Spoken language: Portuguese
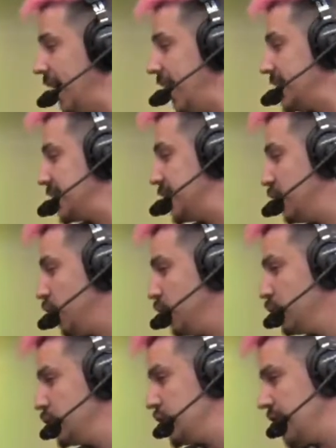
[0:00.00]
assim como
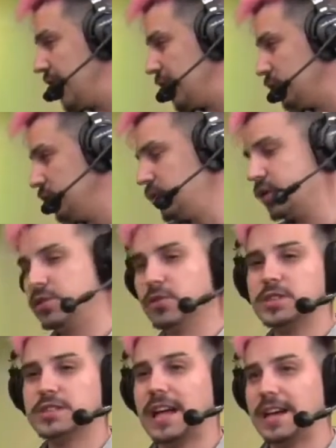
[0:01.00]
o Diego, que
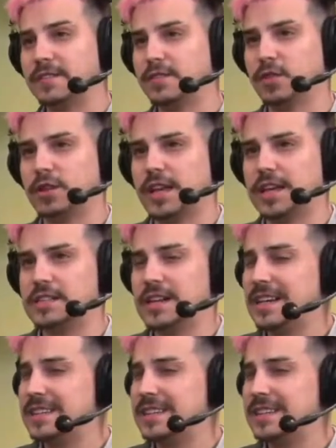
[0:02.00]
hoje tá na Vivocade.